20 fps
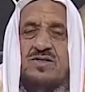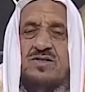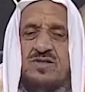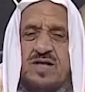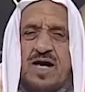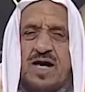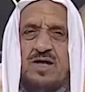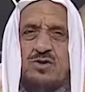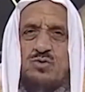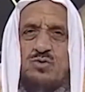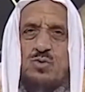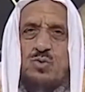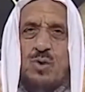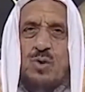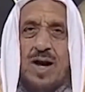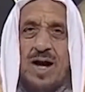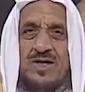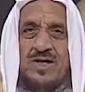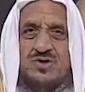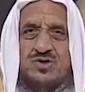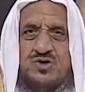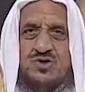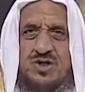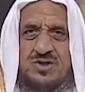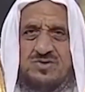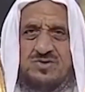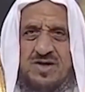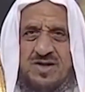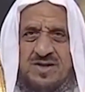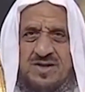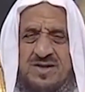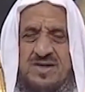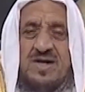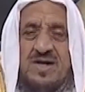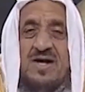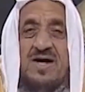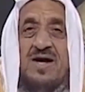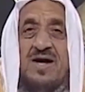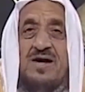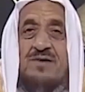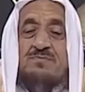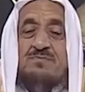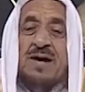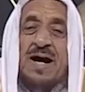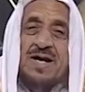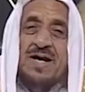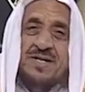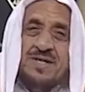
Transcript: تعدل حجة مع